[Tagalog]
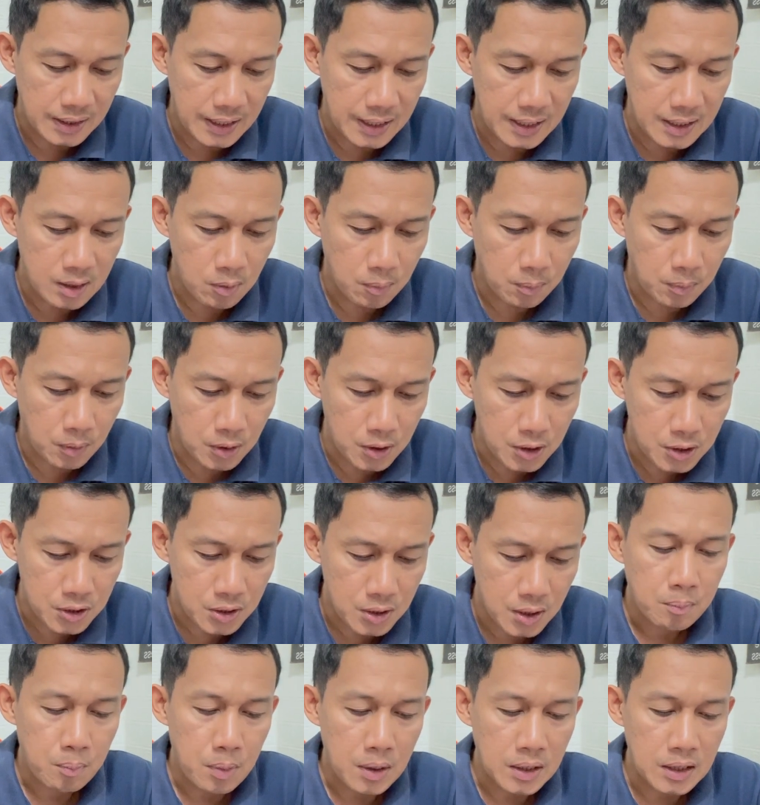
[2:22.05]
And of course,
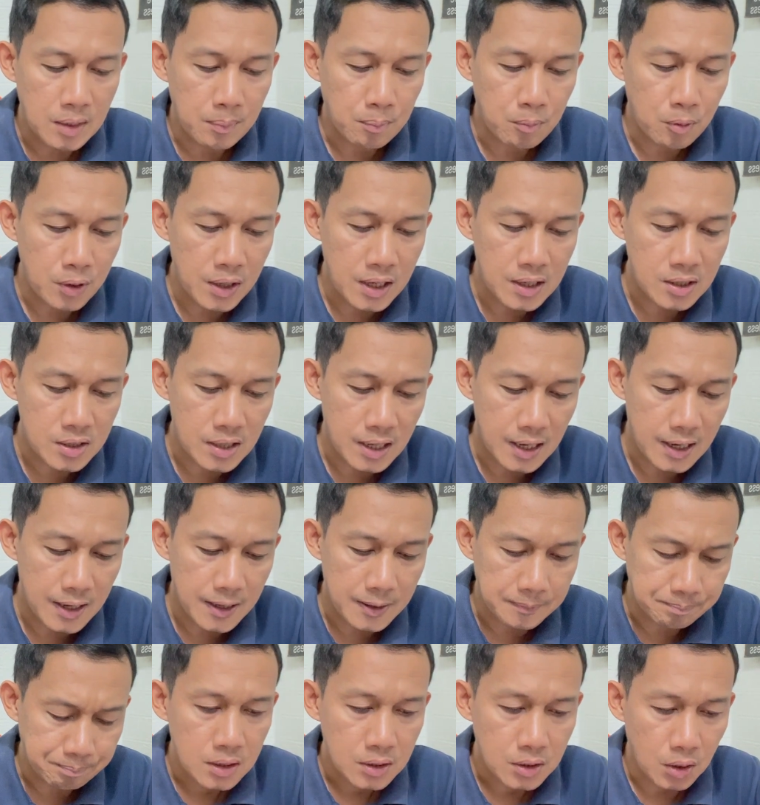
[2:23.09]
pwede po yan
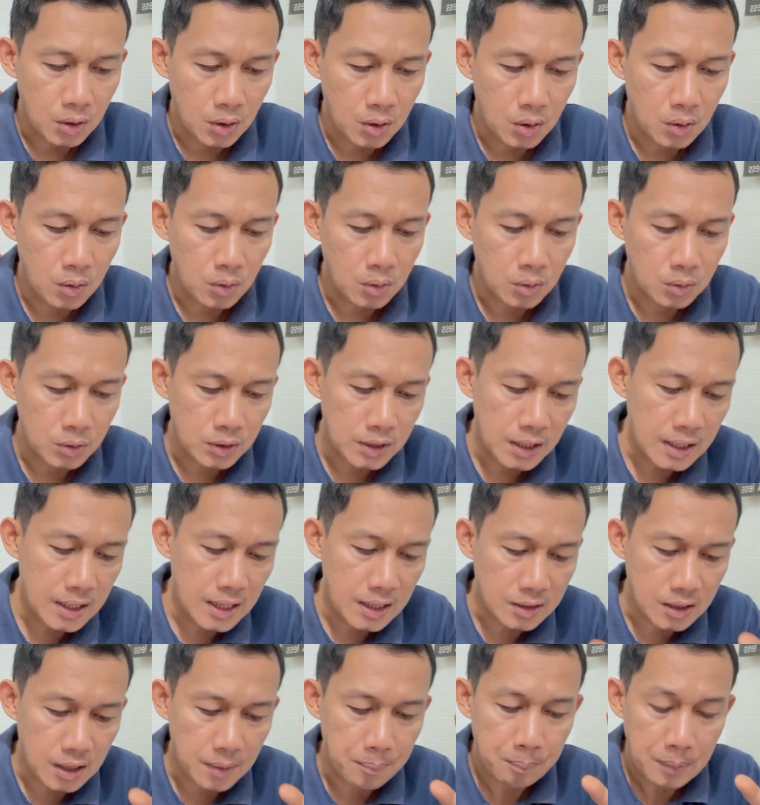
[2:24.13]
sa, so yan
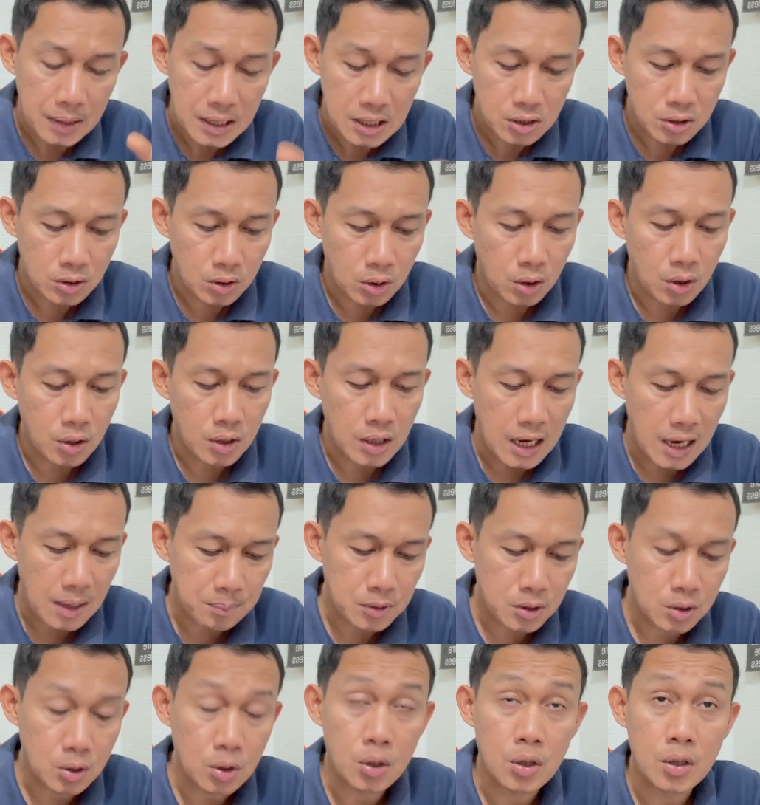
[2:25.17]
nga, sa Play Store, App
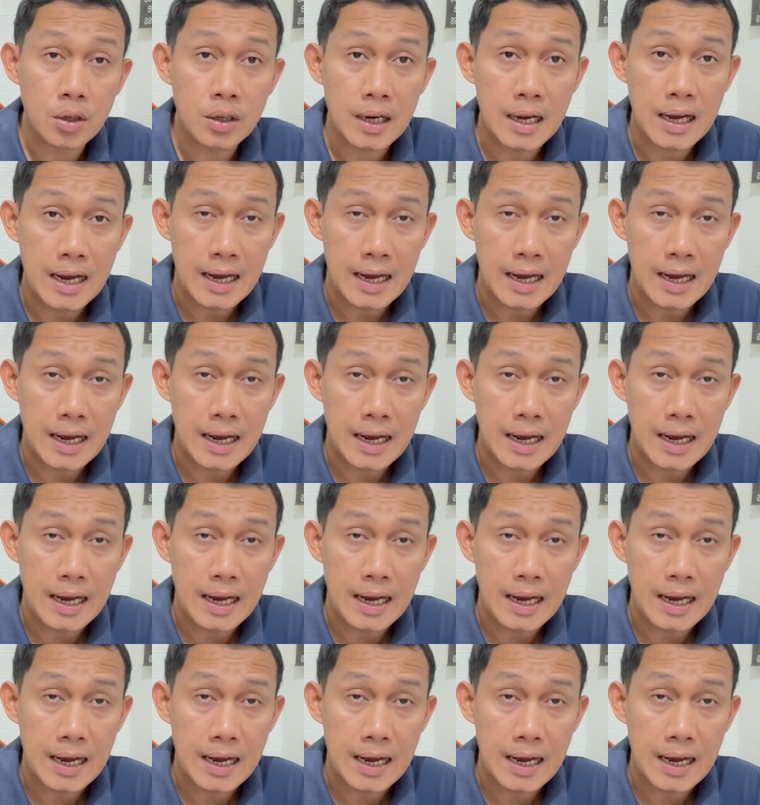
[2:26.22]
Store,